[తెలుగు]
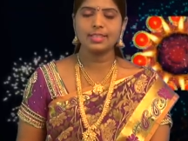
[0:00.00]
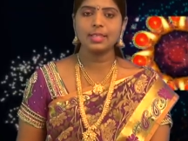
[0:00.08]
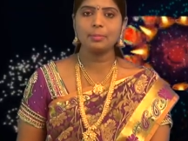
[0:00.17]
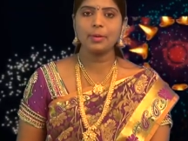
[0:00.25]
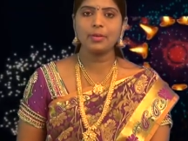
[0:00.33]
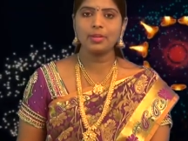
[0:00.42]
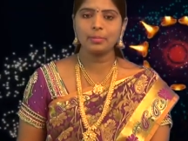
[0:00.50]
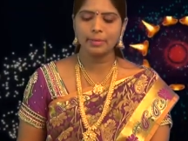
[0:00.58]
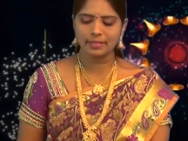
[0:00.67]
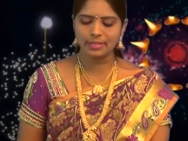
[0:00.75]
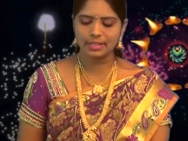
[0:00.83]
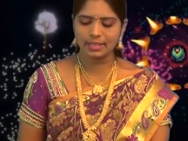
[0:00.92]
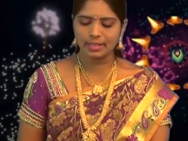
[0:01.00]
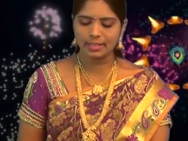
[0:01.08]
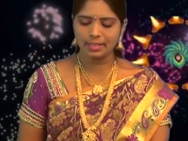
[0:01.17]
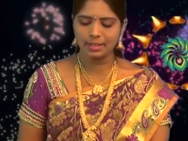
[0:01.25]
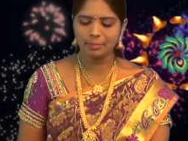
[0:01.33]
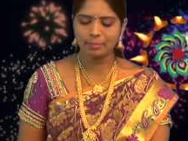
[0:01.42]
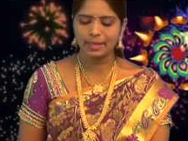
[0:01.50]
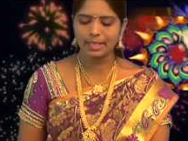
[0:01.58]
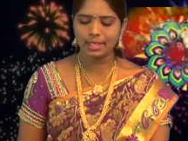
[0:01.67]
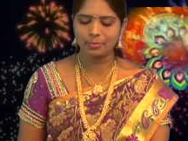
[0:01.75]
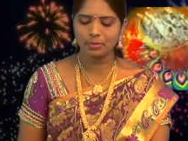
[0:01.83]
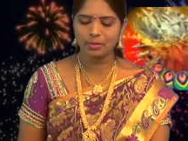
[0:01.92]
దీపావళి పర్వదినాన్ని
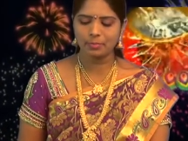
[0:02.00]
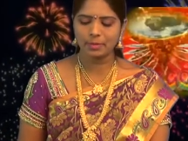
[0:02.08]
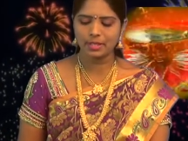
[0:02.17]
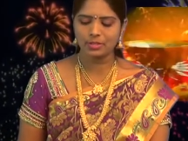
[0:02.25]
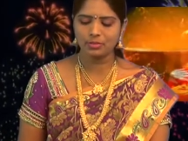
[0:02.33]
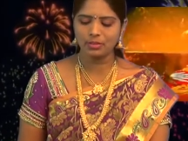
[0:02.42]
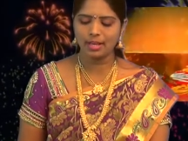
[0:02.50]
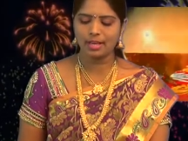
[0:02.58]
మండలంలోని ప్రజలు